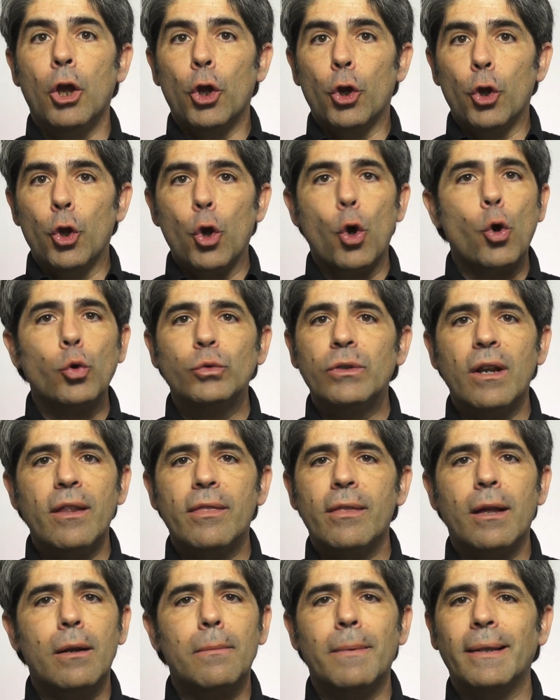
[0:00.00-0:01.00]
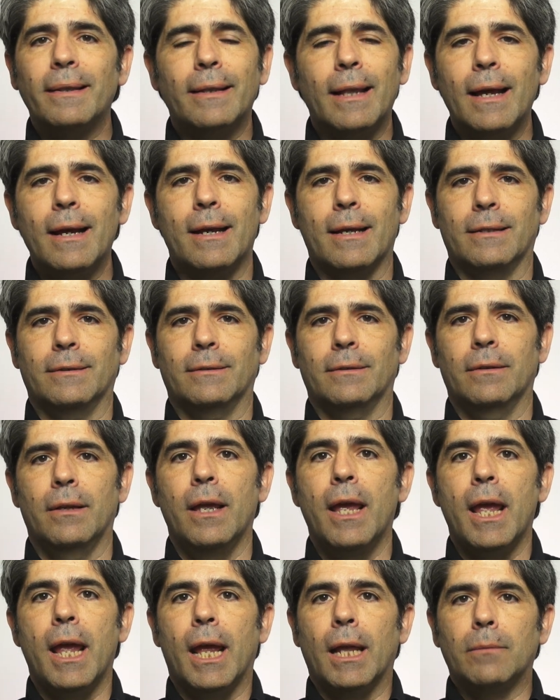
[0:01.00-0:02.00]
No utilizar vendajes.
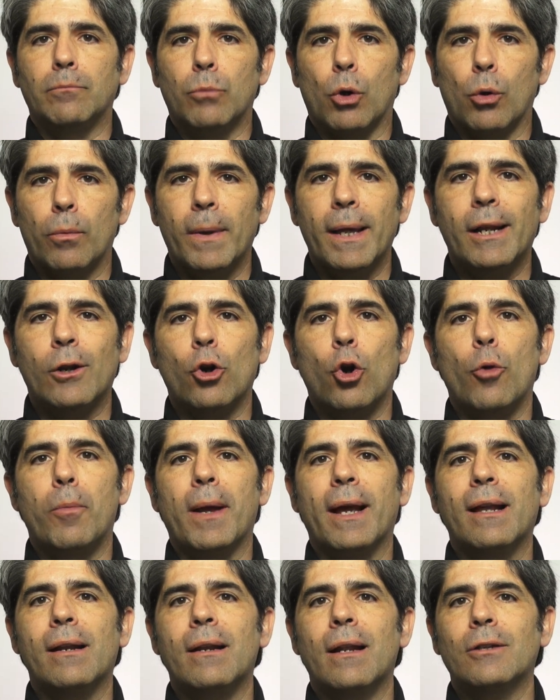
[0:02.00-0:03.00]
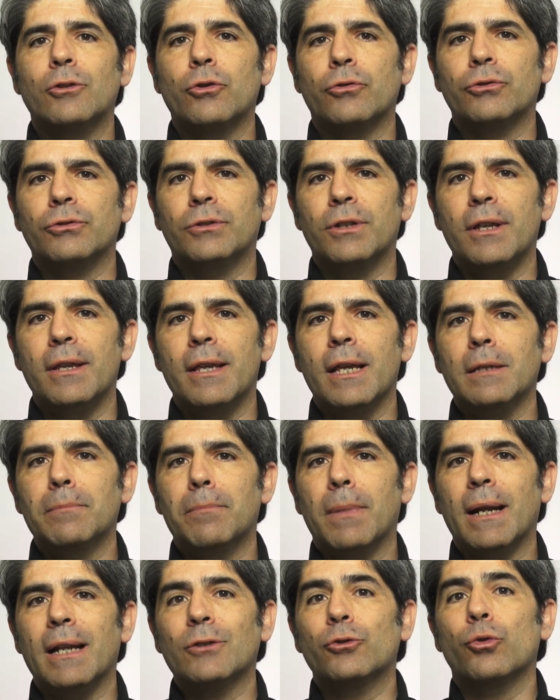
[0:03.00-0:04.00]
Envolver o pegar las costillas
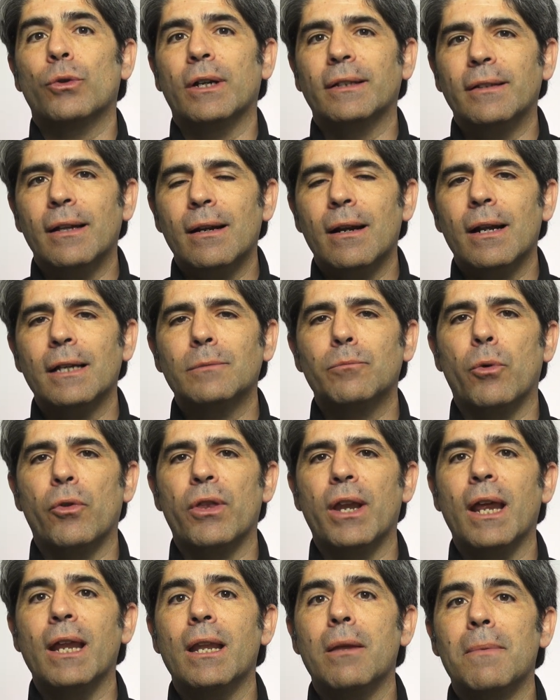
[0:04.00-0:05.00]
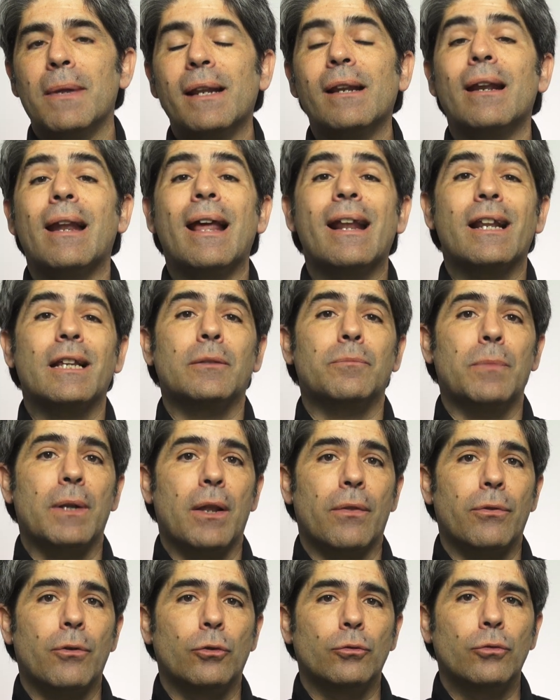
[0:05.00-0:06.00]
para sujetarlas podría inhibir la
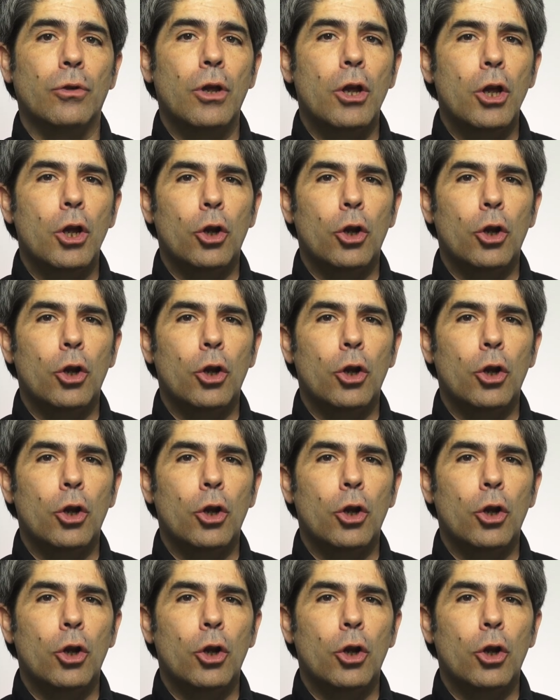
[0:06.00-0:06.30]
respiración,